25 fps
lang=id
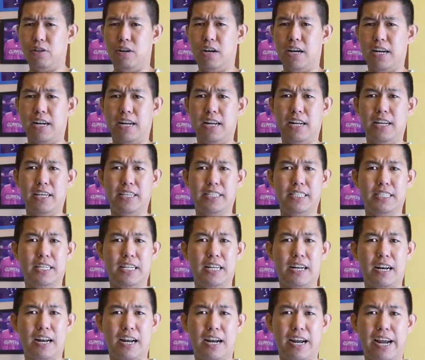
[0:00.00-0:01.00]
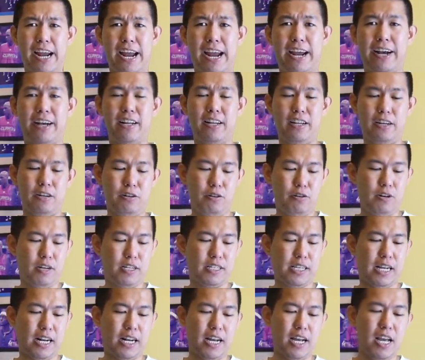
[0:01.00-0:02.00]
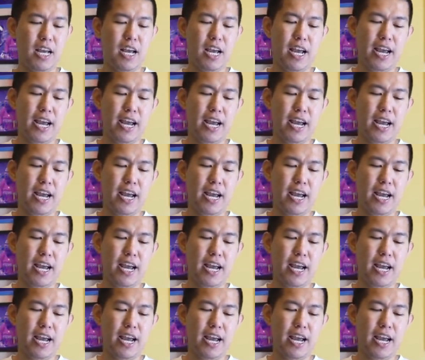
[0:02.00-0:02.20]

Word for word: Kalau sekarang lagi cedera ankle ya, kalau nggak salah.